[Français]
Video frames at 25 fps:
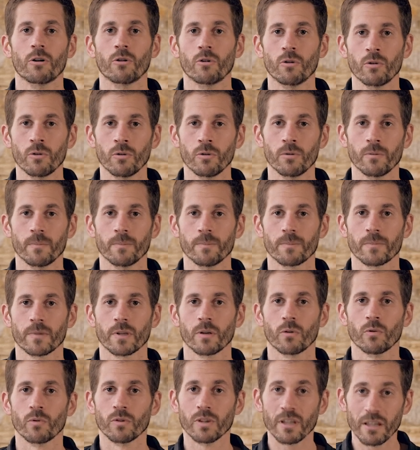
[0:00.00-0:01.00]
on,
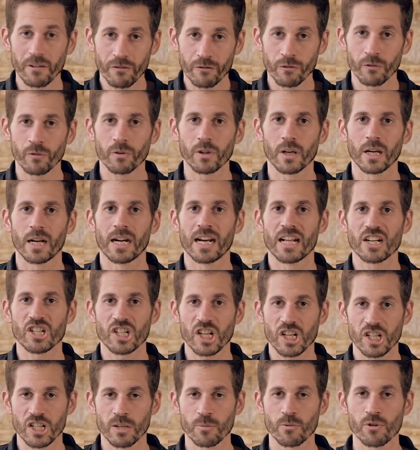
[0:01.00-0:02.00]
on effondre la
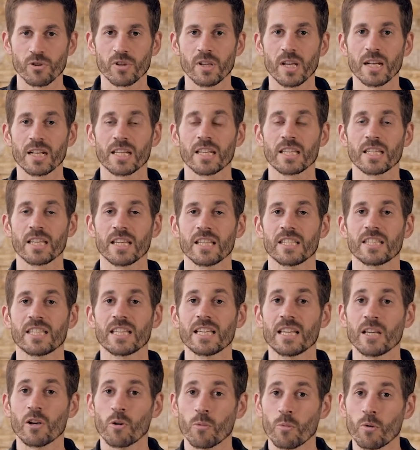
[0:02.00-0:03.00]
charge émotionnelle qui était
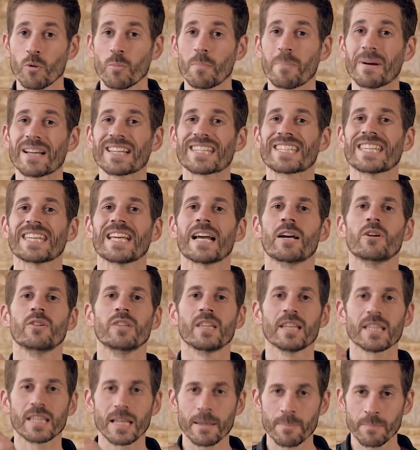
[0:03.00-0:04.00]
ici et on peut passer à
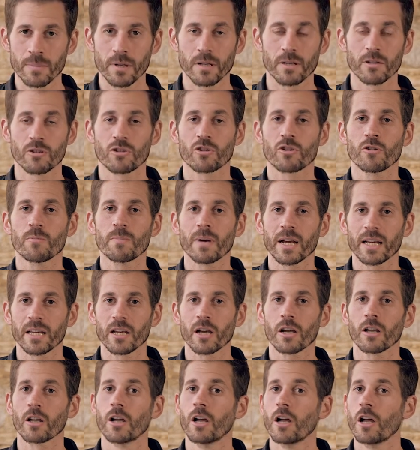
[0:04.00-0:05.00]
une étape
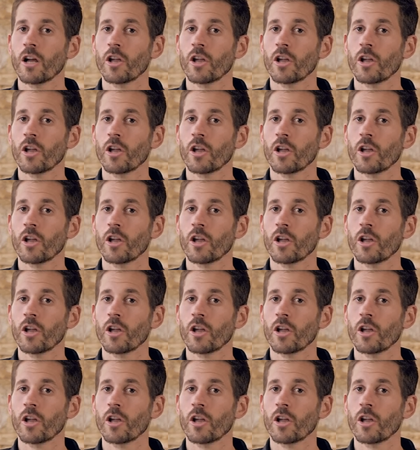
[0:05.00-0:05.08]
supérieure